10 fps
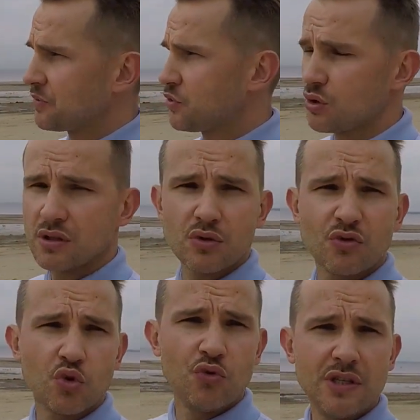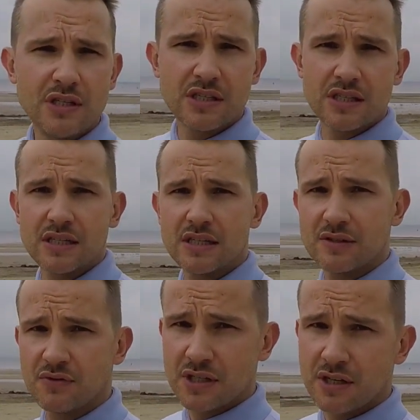Все это вы увидите
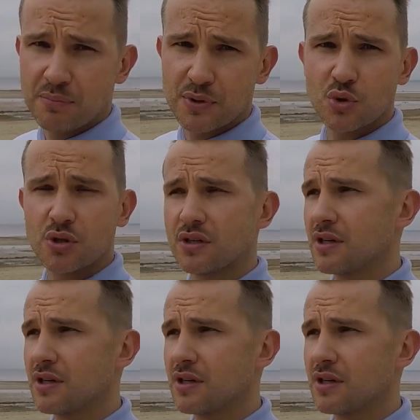в этих эпизодах,